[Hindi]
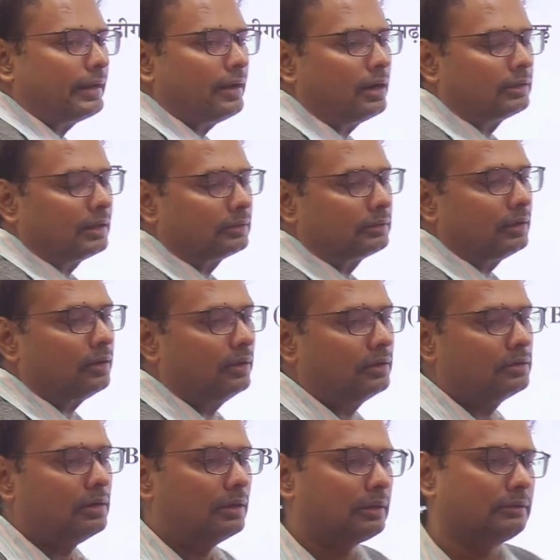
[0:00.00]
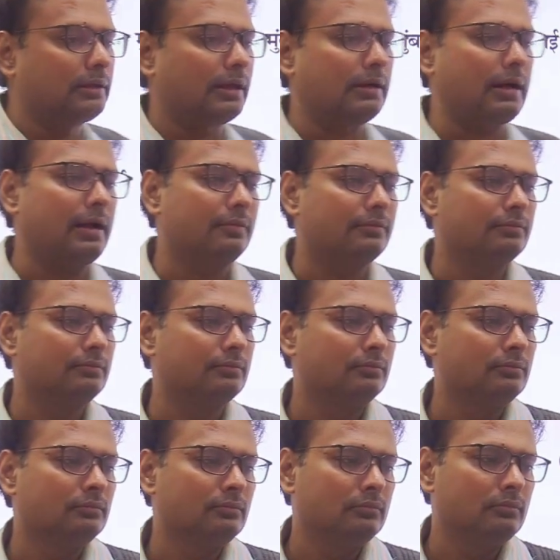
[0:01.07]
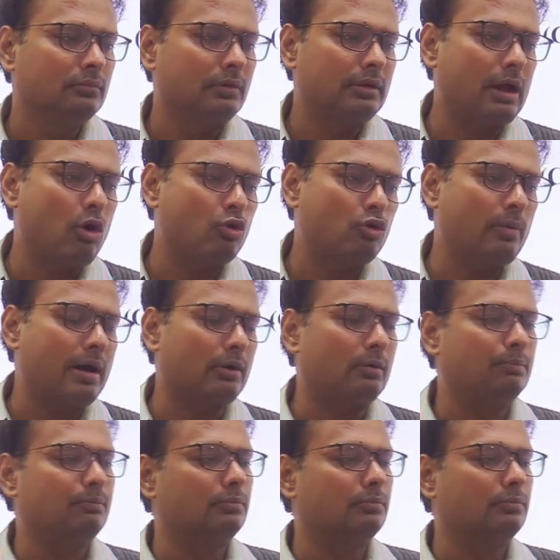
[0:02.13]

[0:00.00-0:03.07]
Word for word: है अठहत्तर अठहत्तर का राहुल कुमार